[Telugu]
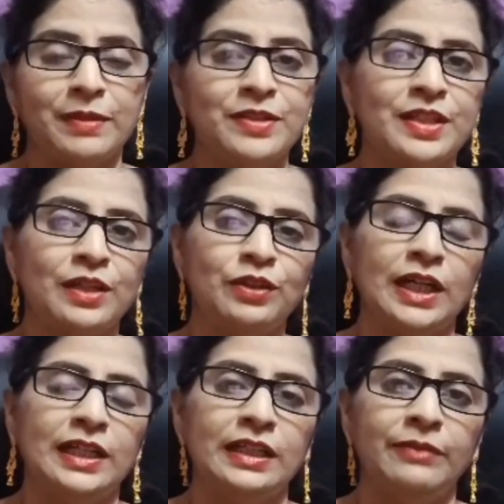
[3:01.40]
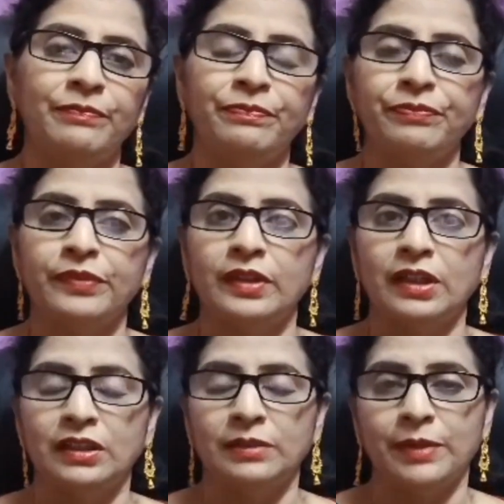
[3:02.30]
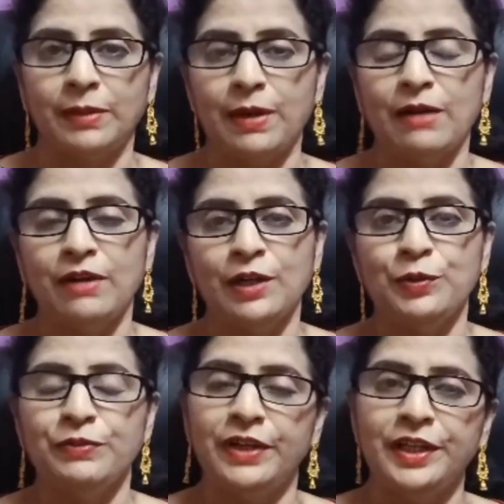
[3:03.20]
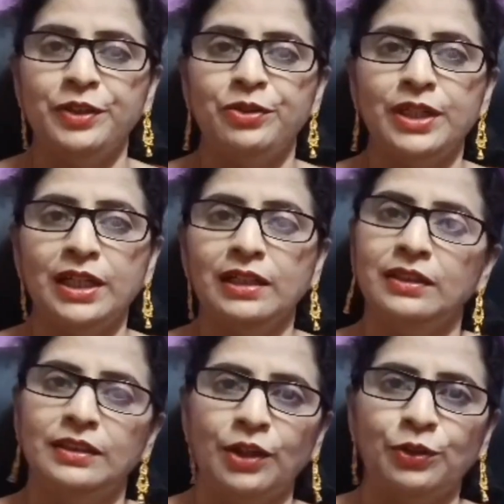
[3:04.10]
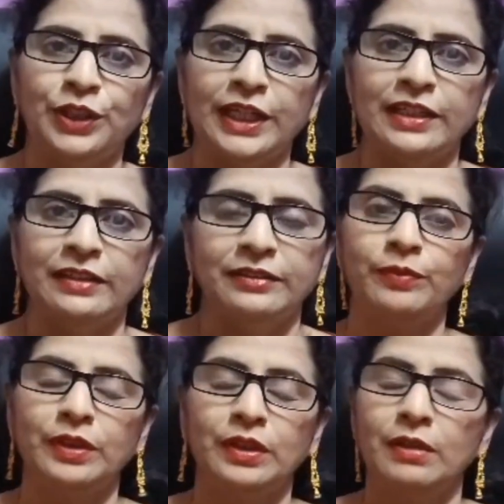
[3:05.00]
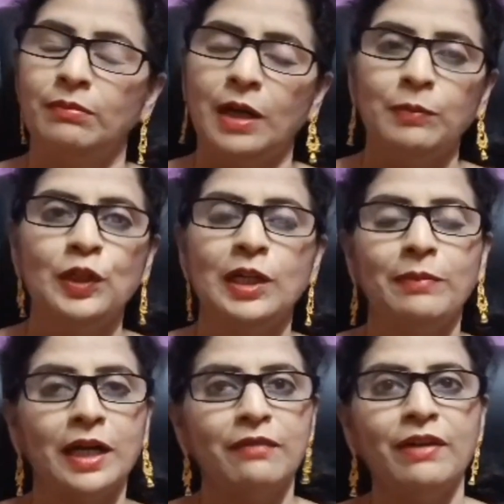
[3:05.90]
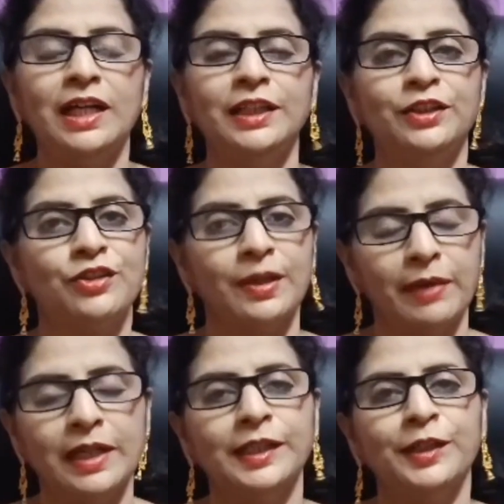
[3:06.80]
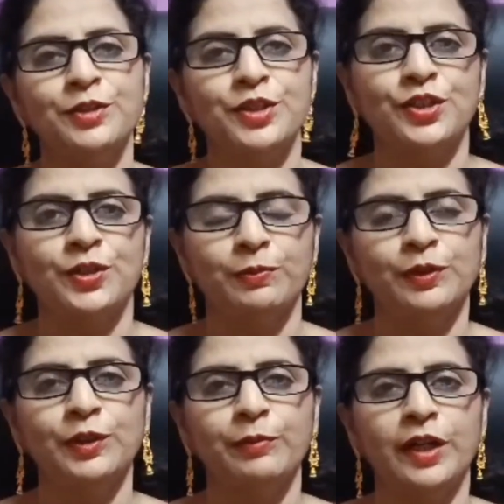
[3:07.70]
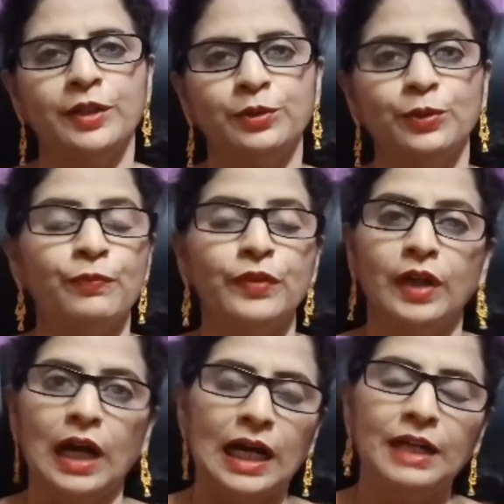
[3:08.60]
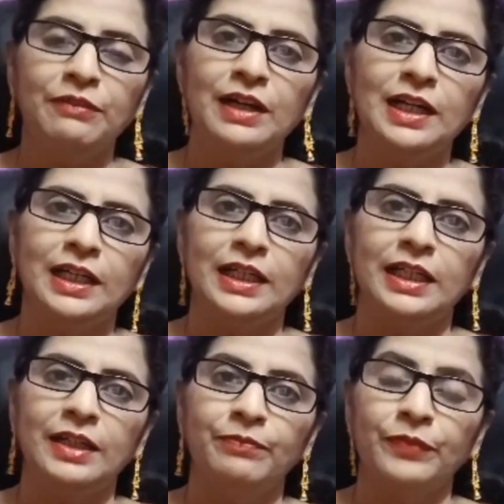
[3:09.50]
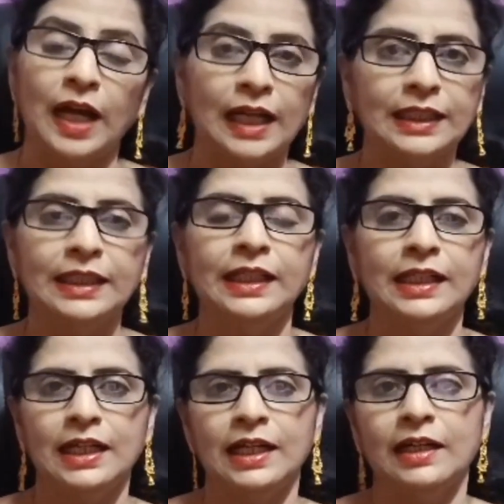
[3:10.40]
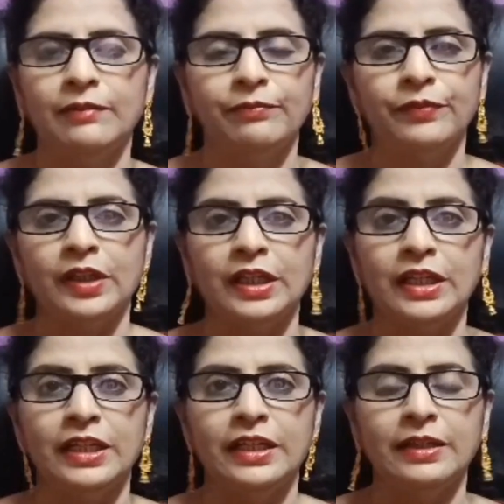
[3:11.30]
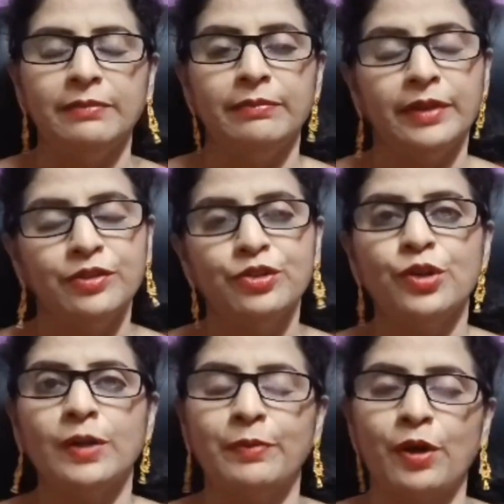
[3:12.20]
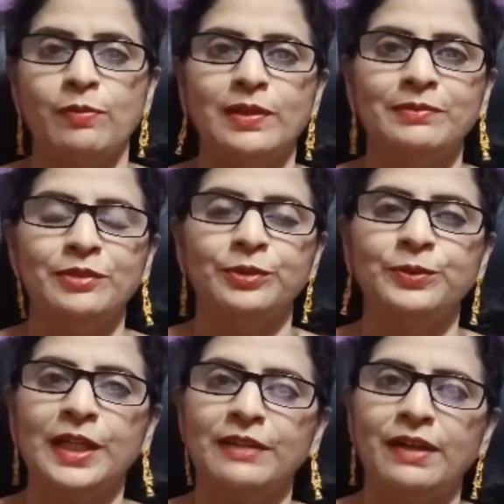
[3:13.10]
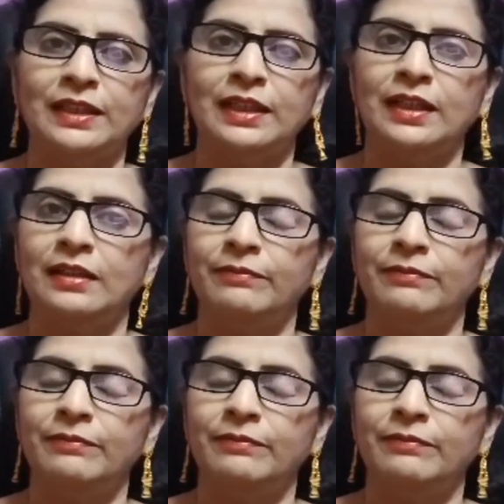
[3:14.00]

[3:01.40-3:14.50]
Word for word: సమస్యలు కానీ తర్వాత ప్రభావాలు ఇవన్నీ కూడా తగ్గుతాయి మామూలుగా మగవాళ్లతో సమానంగా వచ్చే జబ్బులతో పాటు ఆడవాళ్ళకి అదనంగా ఈ మెన్స్ట్రువల్ ప్రాబ్లమ్స్ తర్వాత